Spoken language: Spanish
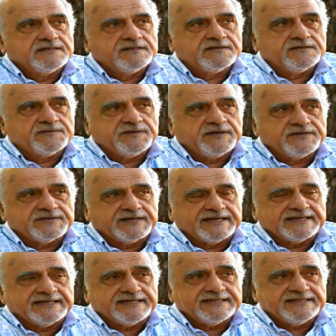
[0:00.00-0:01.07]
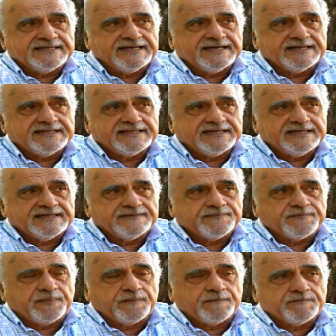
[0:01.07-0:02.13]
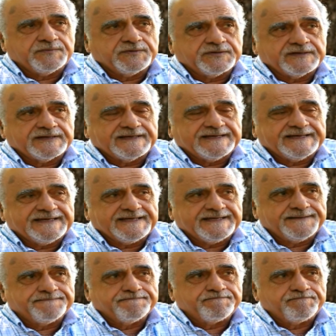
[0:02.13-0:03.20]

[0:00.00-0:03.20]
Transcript: no veo que quede nada porque